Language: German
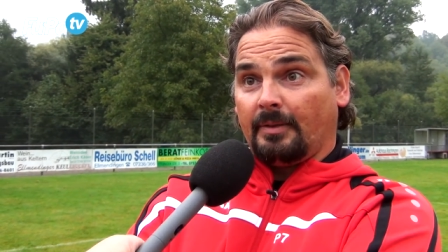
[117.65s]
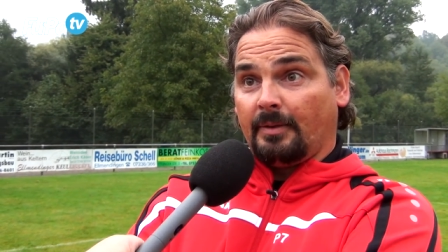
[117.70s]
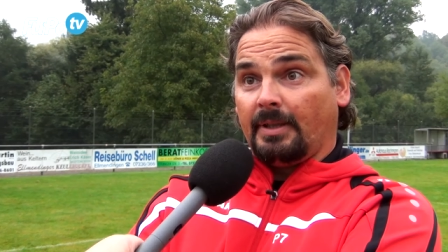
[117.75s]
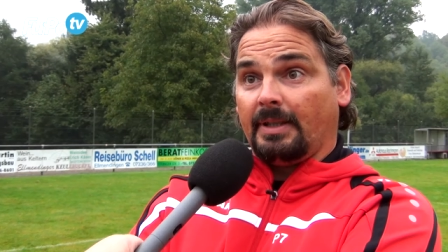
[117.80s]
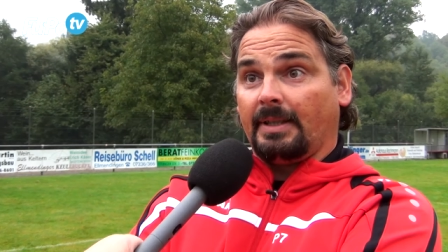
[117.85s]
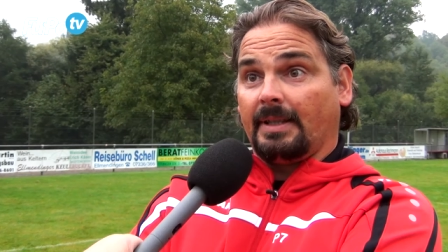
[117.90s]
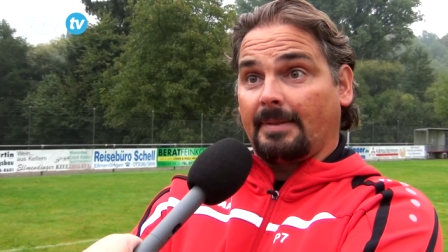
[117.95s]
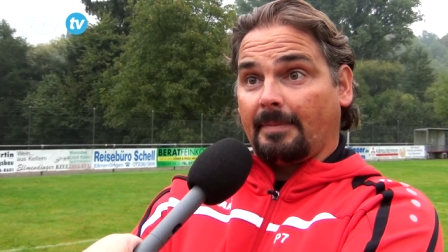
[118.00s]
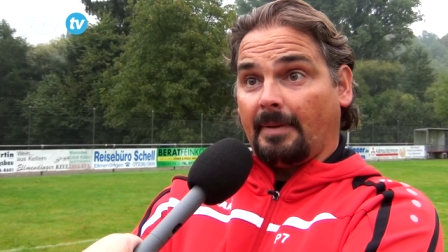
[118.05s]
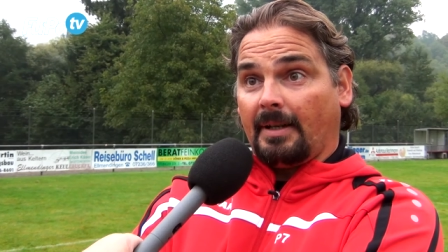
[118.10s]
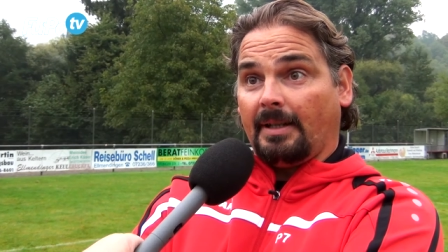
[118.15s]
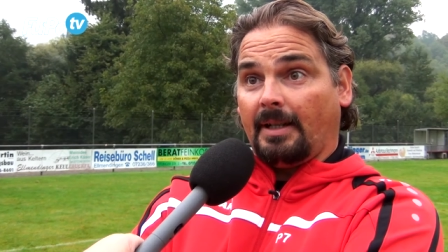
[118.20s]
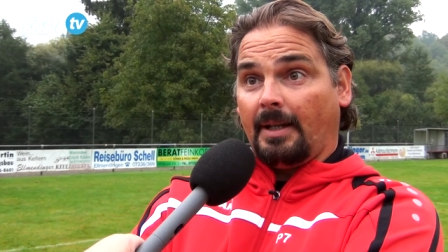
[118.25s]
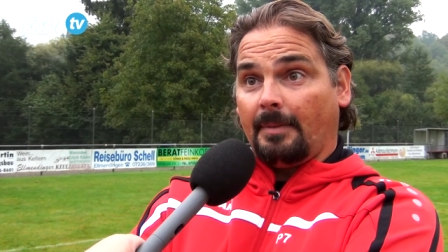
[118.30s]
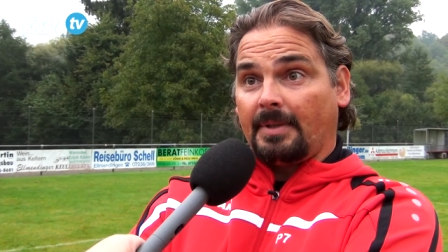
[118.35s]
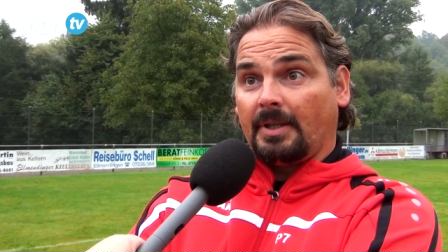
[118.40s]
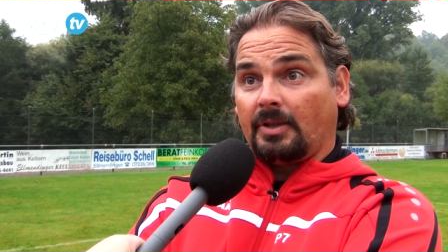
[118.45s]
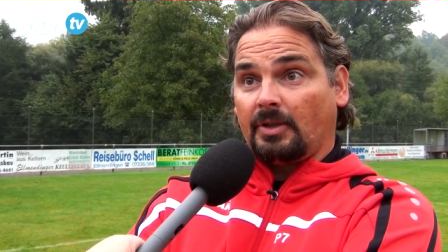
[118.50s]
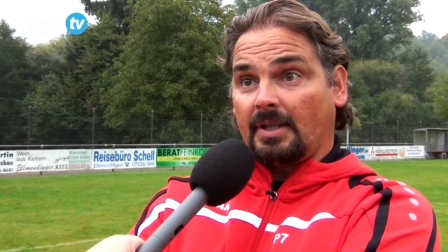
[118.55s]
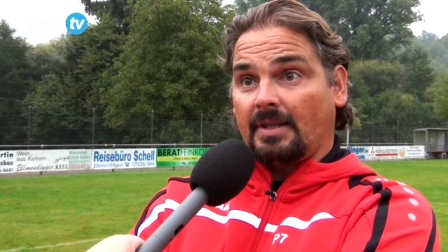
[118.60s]
Und in der zweiten
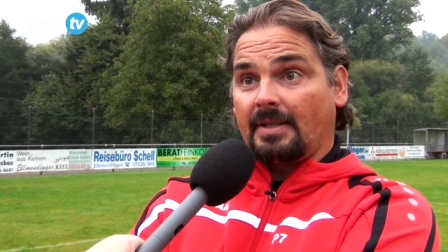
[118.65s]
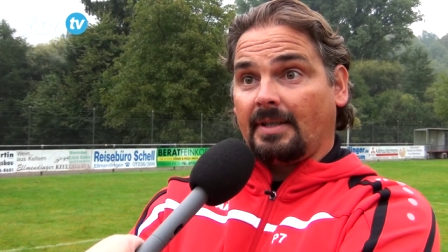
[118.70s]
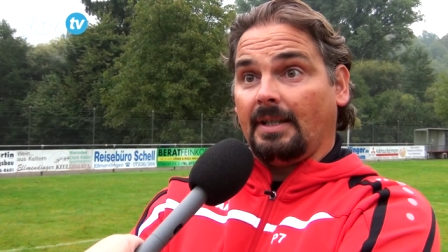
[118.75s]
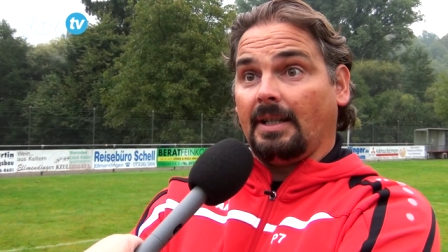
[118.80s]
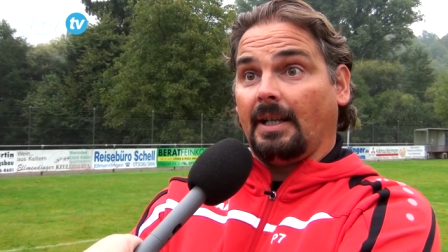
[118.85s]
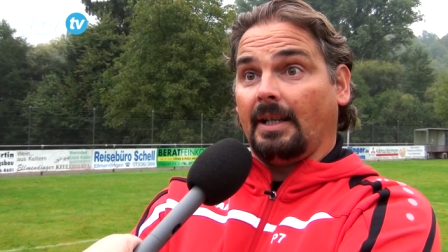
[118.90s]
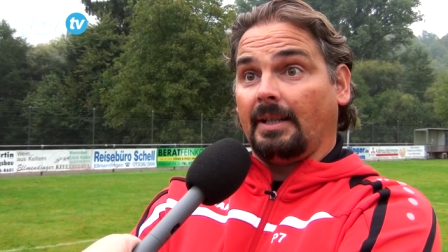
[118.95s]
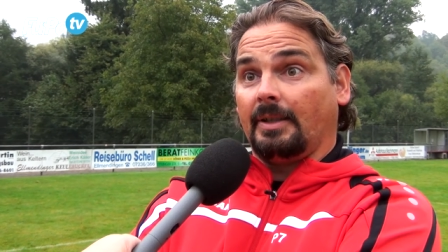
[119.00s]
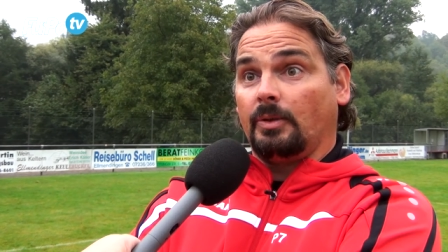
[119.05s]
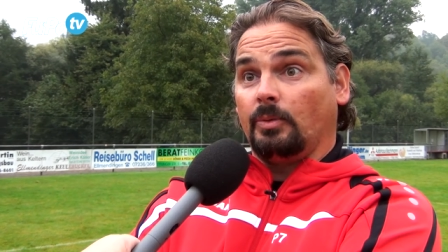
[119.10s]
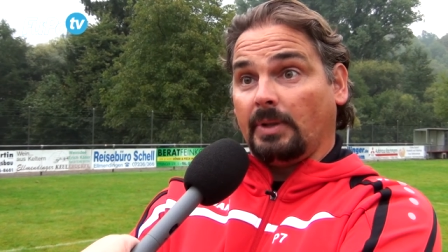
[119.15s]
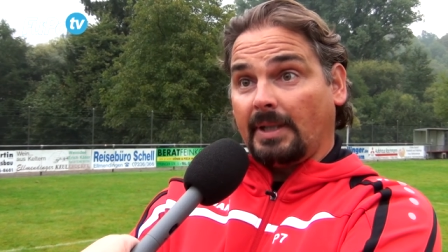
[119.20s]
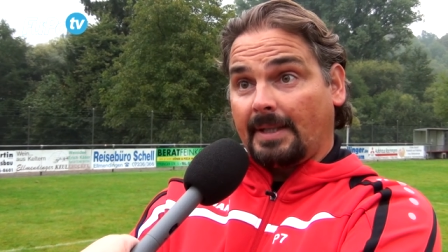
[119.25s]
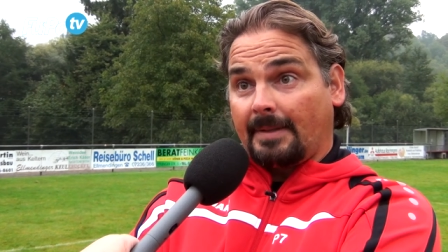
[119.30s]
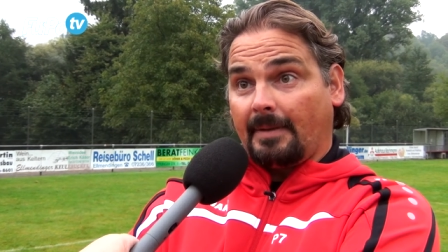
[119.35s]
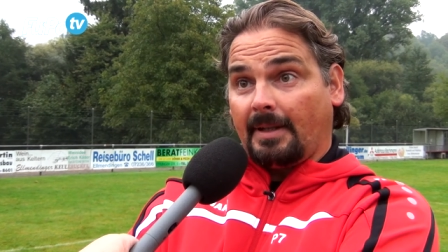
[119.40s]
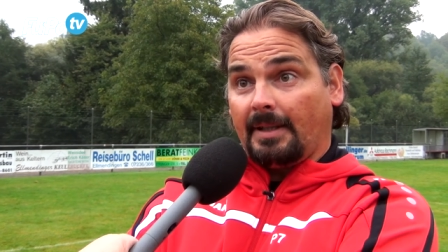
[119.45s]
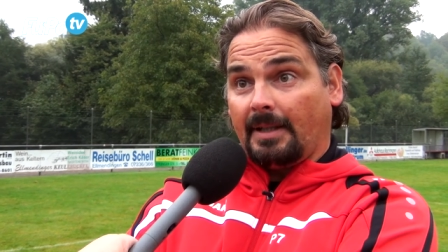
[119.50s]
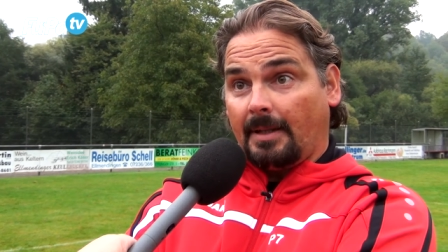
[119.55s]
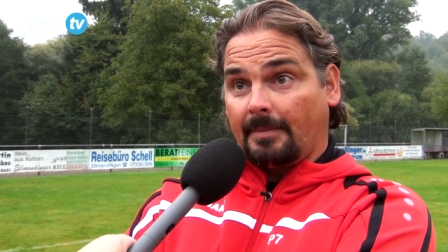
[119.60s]
Halbzeit ist das Ziel, eine gute
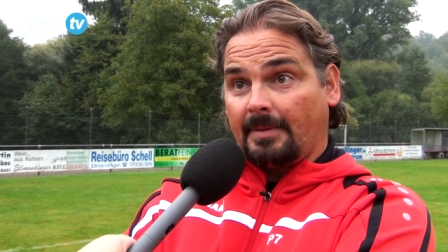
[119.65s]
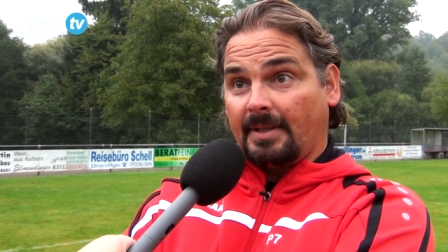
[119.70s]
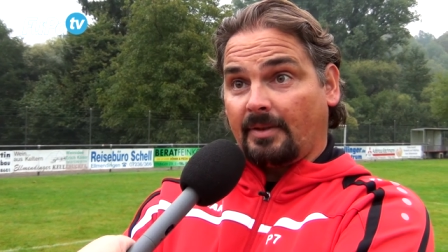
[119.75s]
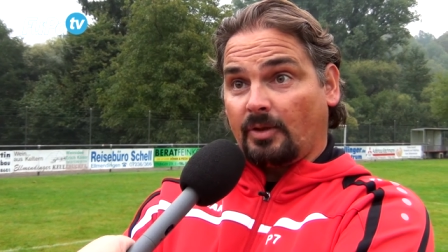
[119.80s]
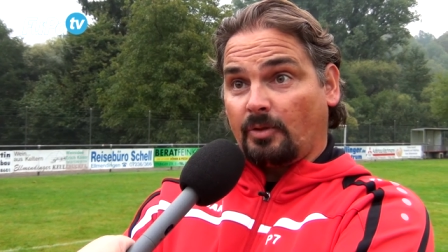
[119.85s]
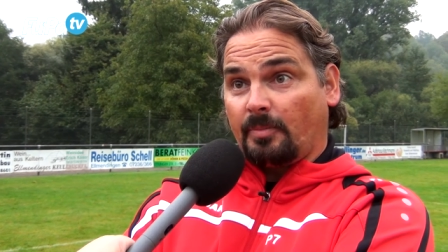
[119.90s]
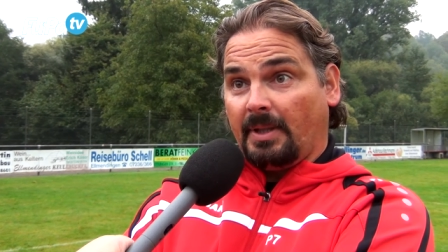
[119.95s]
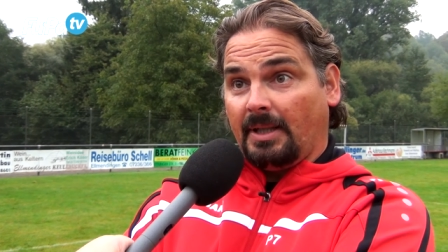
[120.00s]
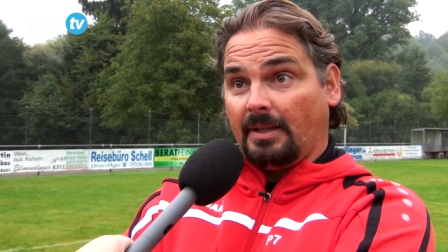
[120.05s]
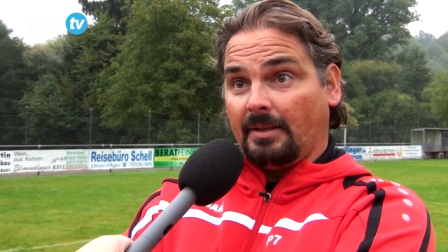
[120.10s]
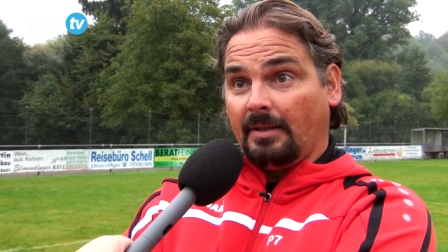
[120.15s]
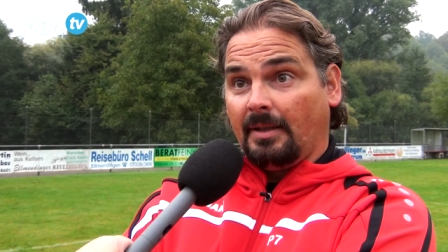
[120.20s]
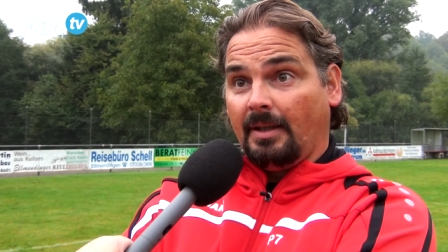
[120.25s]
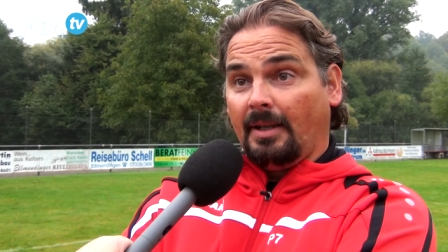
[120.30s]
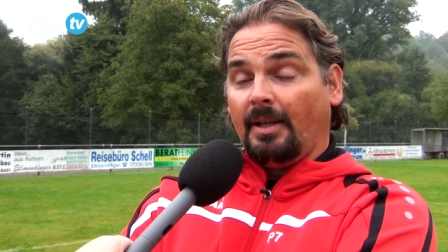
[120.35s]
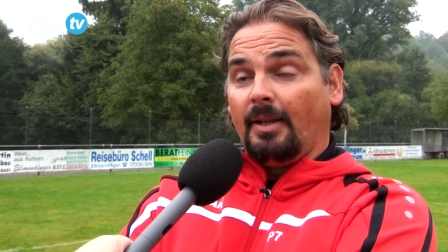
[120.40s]
zweite Halbzeit zu spielen.